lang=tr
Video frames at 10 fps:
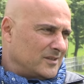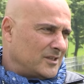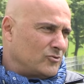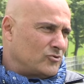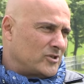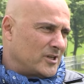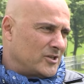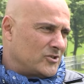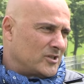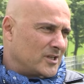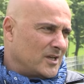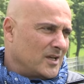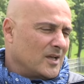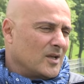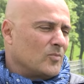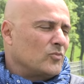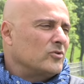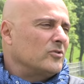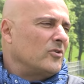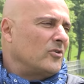2-3 sene içinde
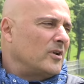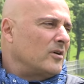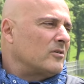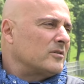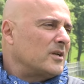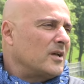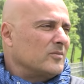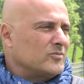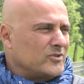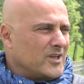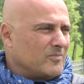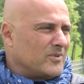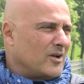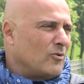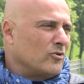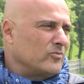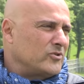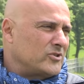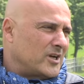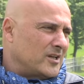bunun öyle oradan al bunu yapla
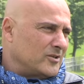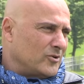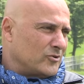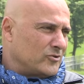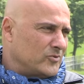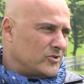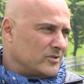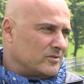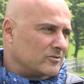olmayacağını gördüğüm için